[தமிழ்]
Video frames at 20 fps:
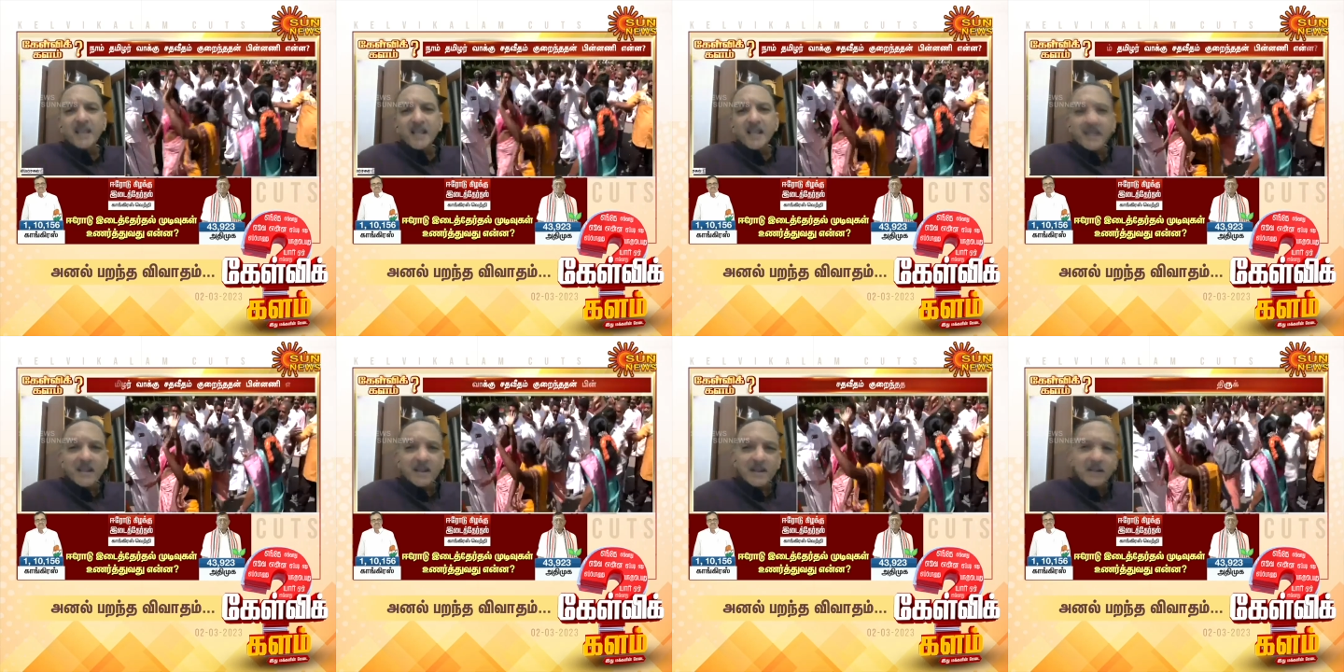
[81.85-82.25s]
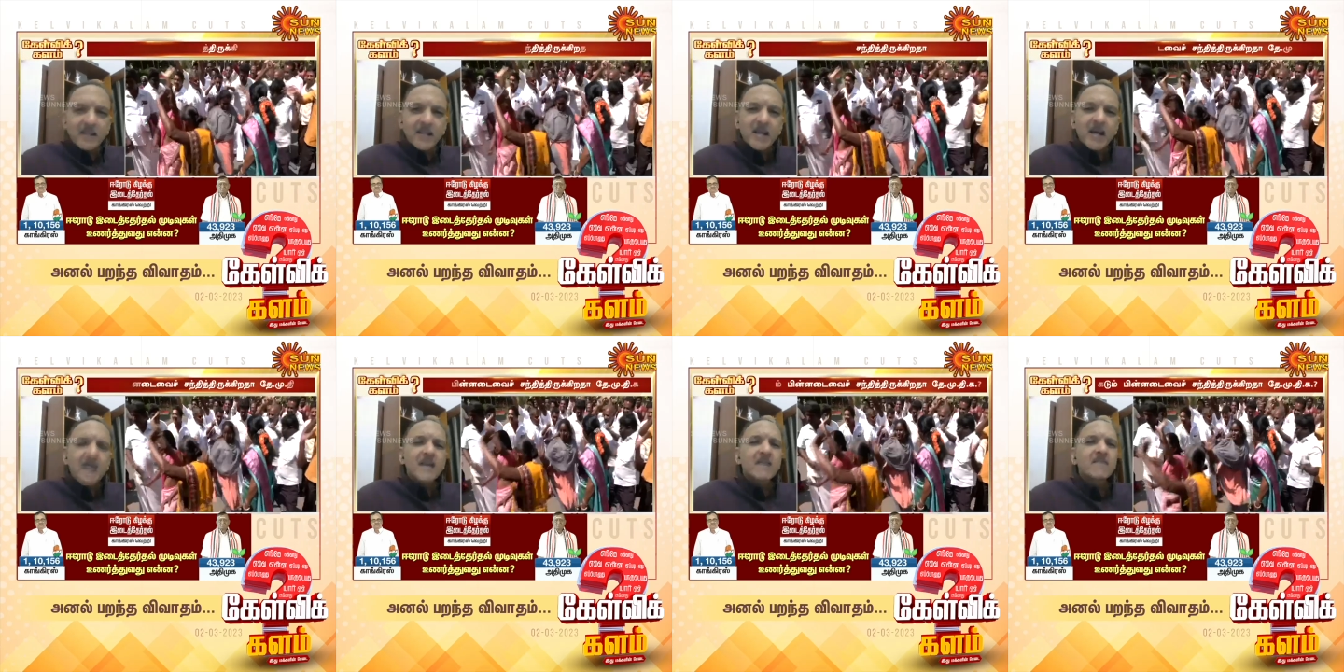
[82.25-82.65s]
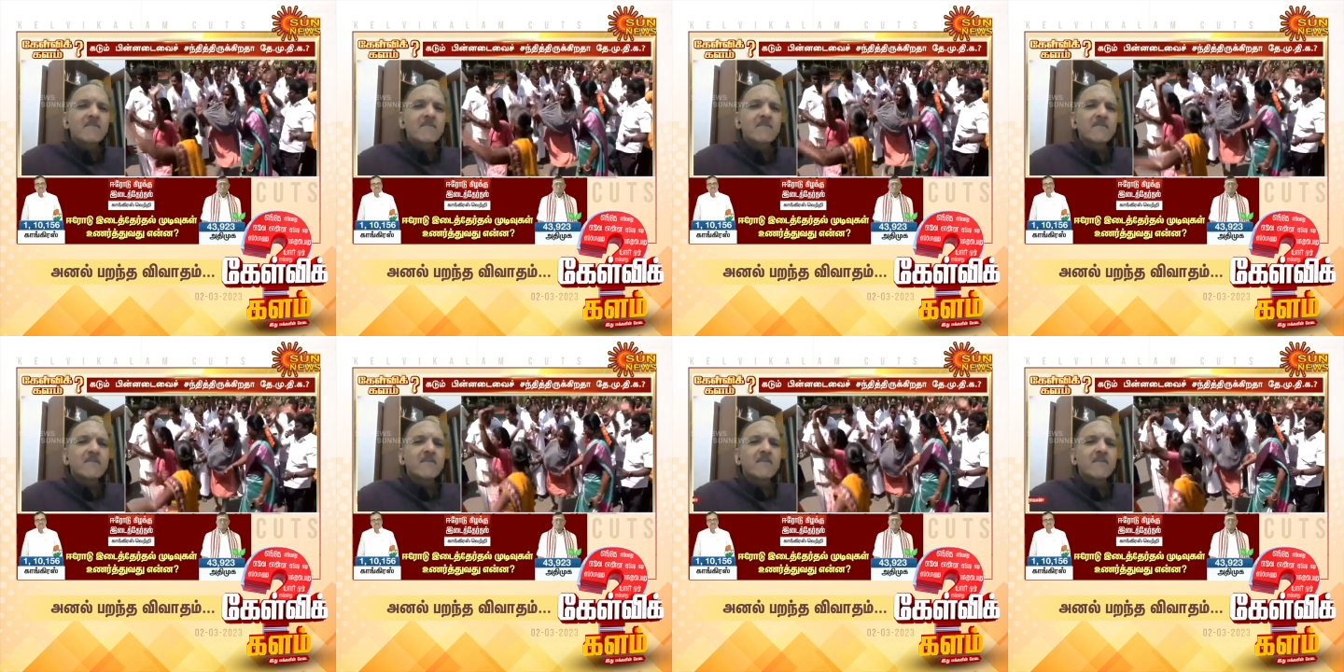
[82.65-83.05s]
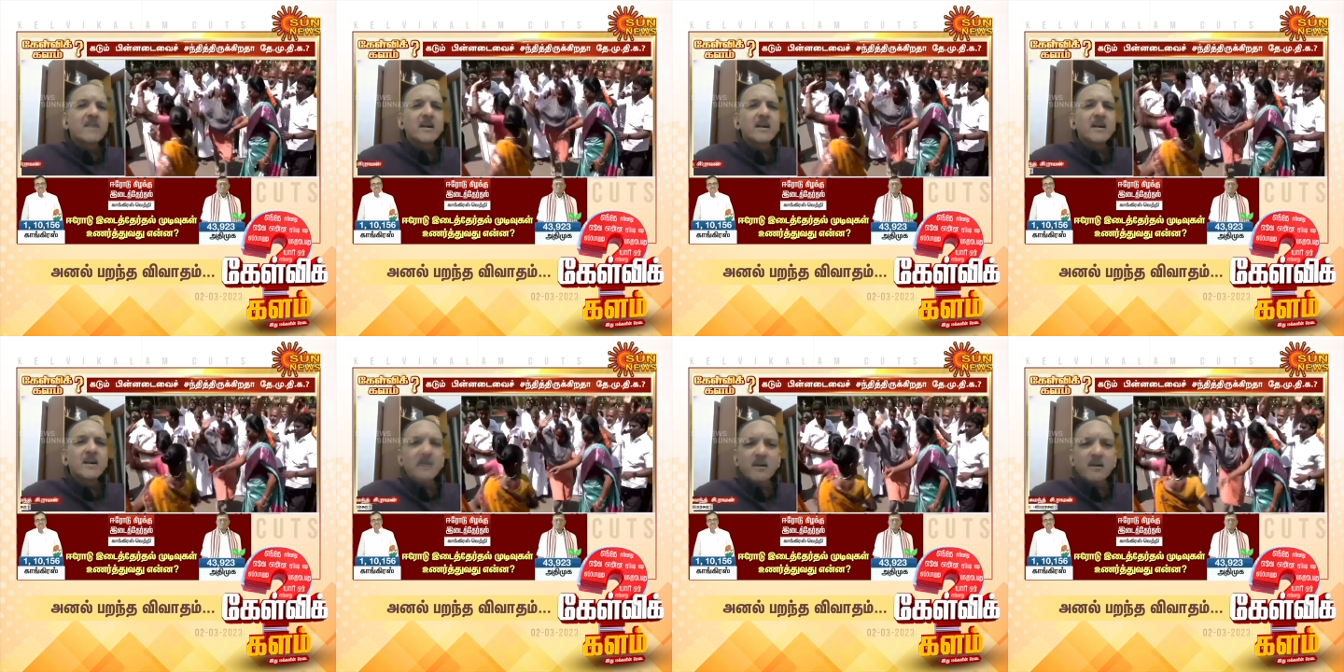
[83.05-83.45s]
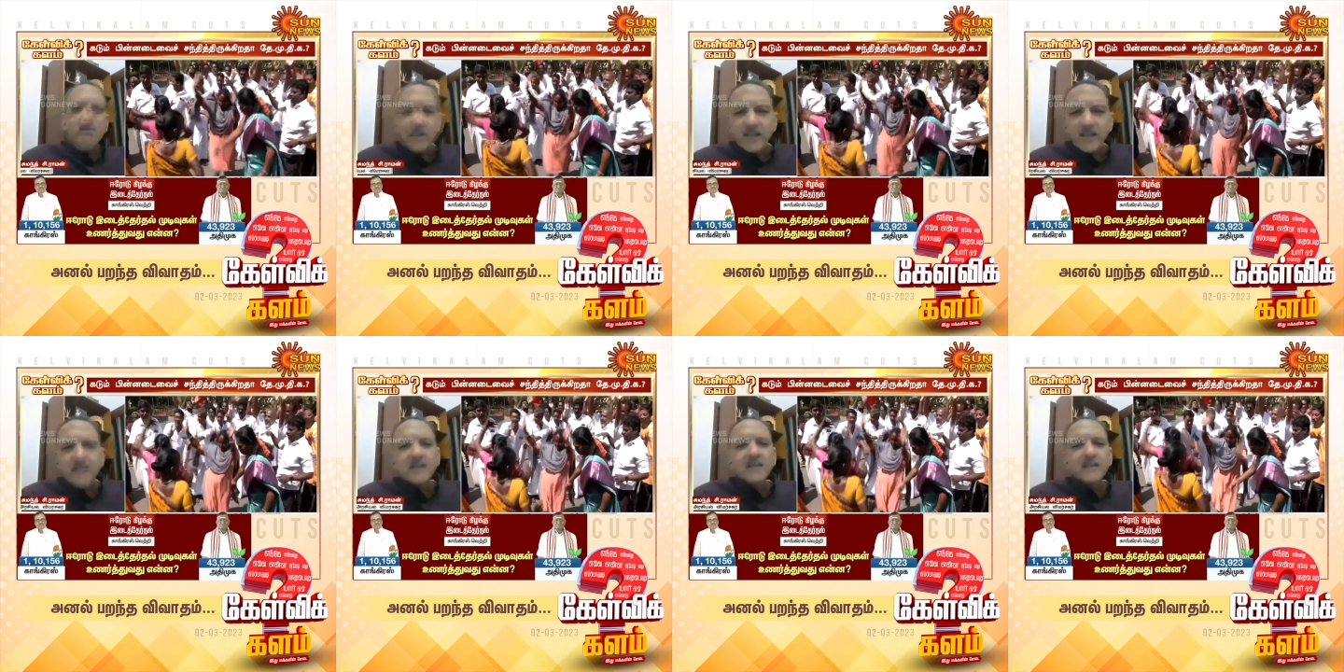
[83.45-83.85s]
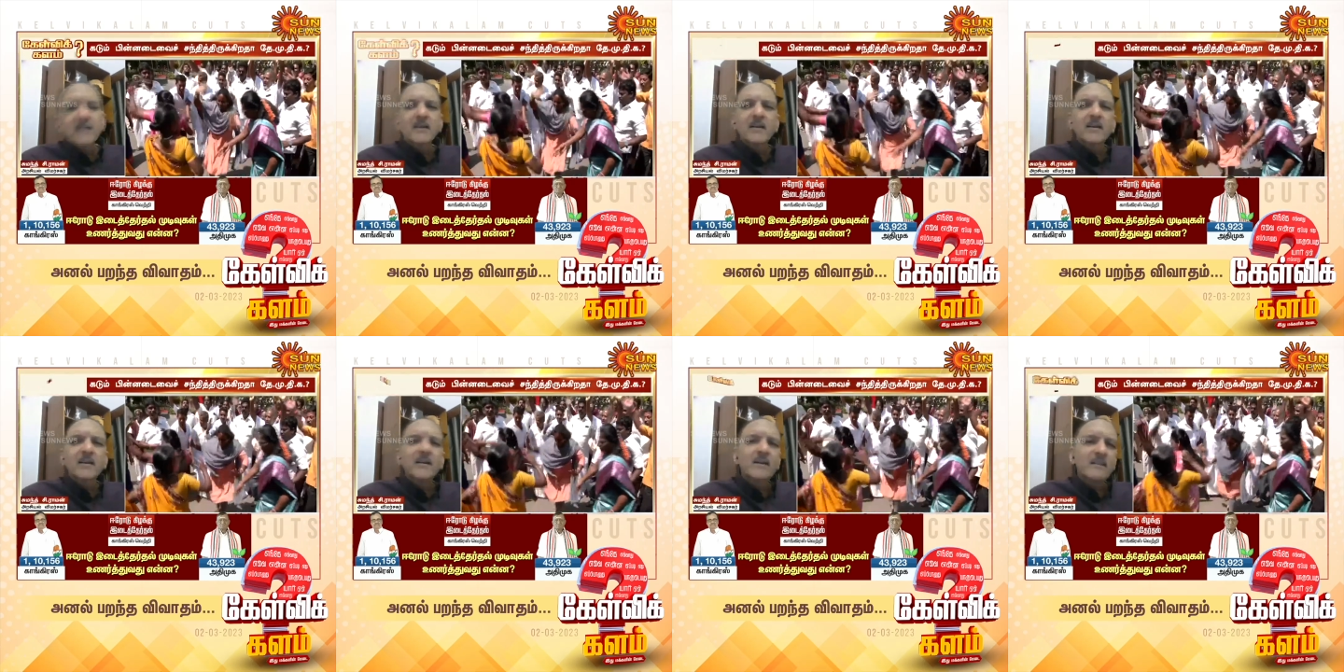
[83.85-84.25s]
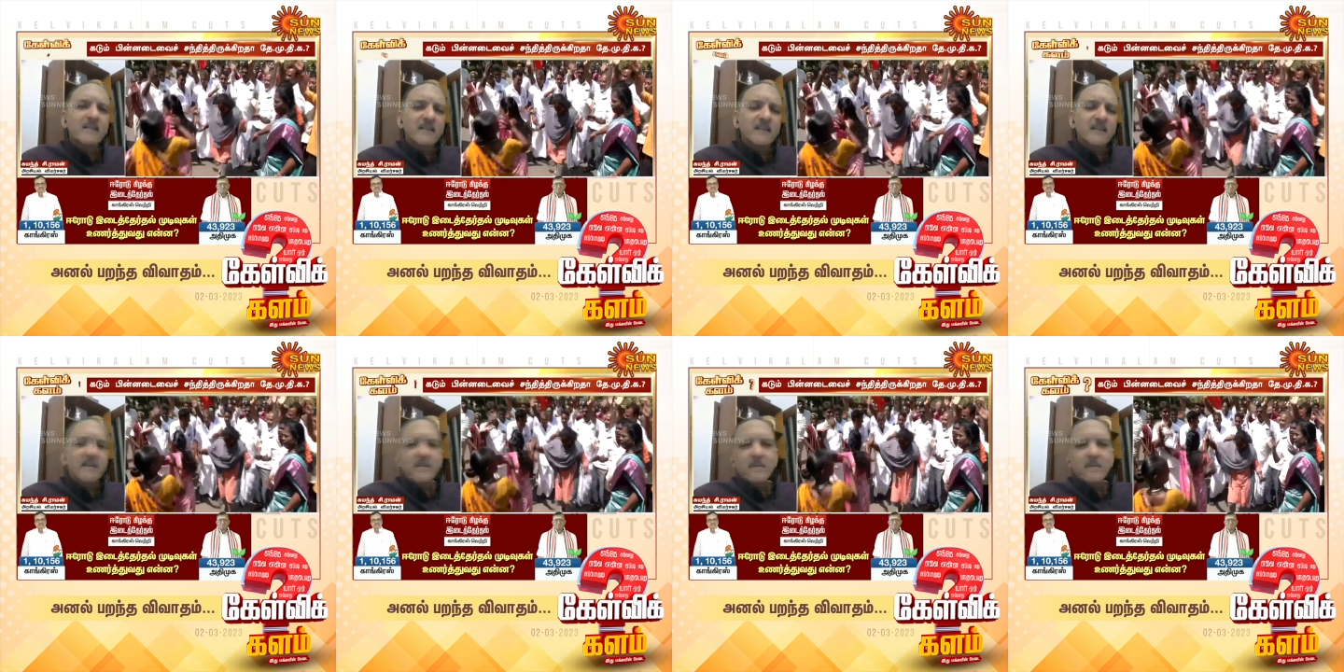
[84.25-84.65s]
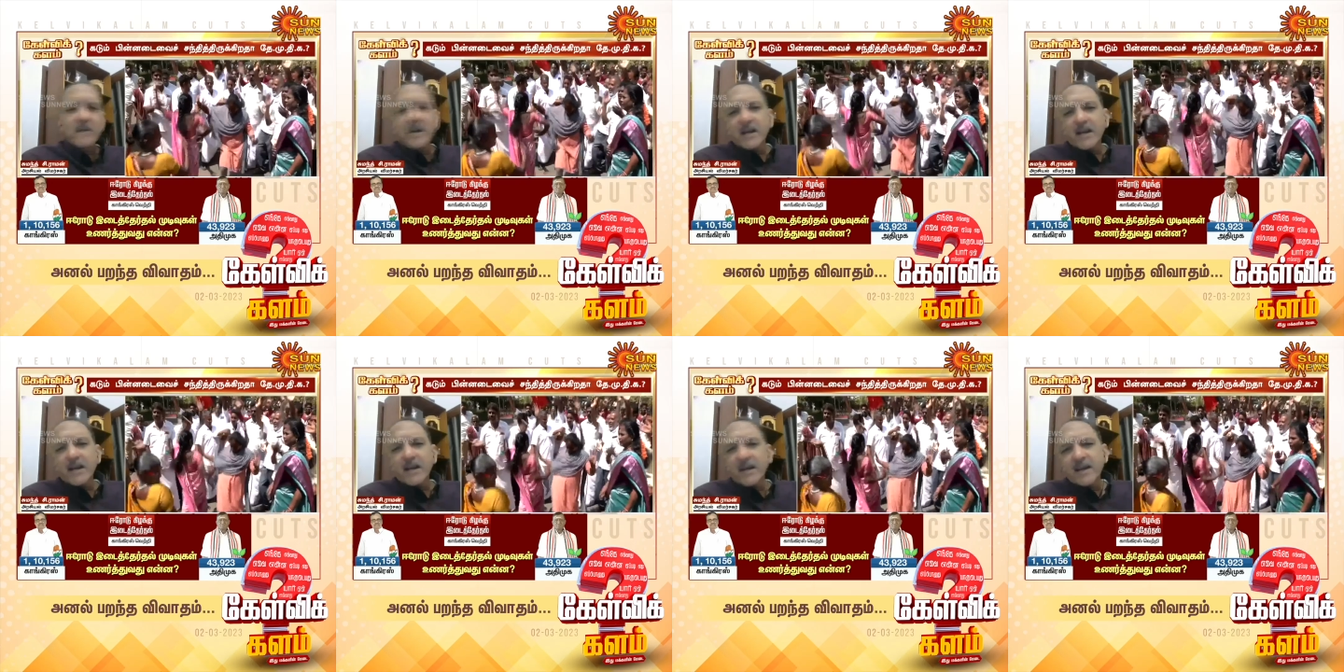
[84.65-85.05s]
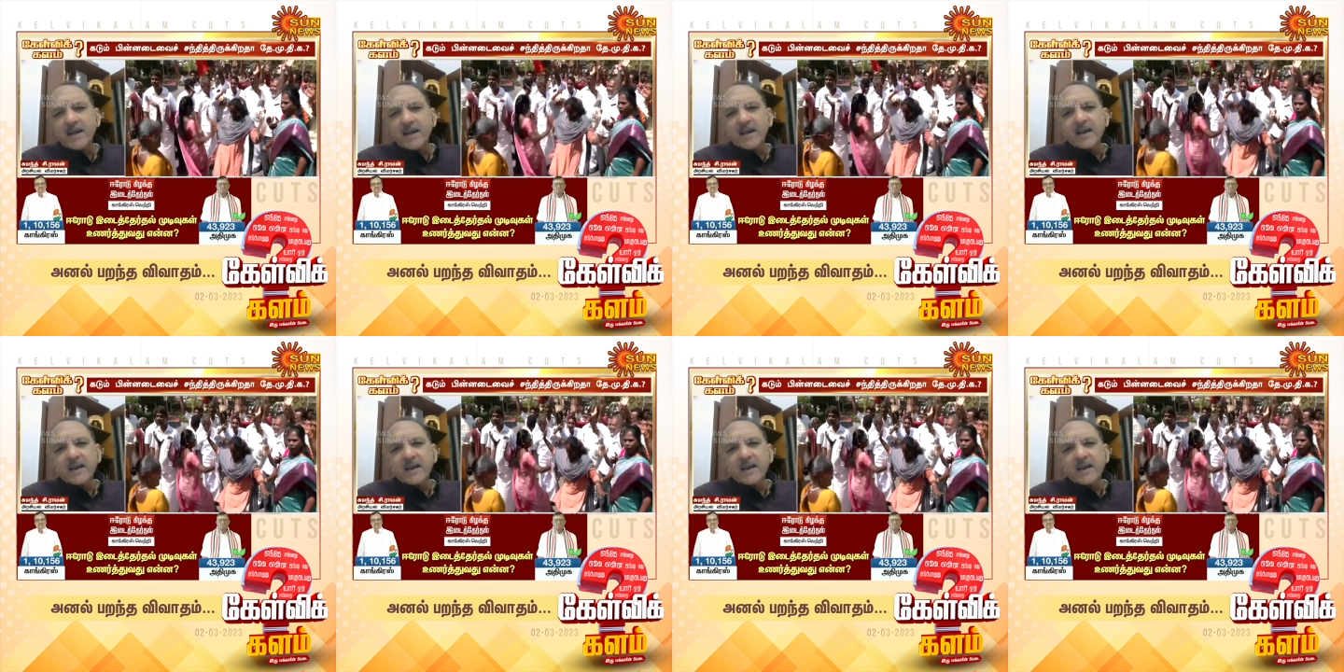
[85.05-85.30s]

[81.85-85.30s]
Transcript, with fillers: இந்த இருபதாயிரம் வாக்குகள் குறைந்தது நிச்சயமாக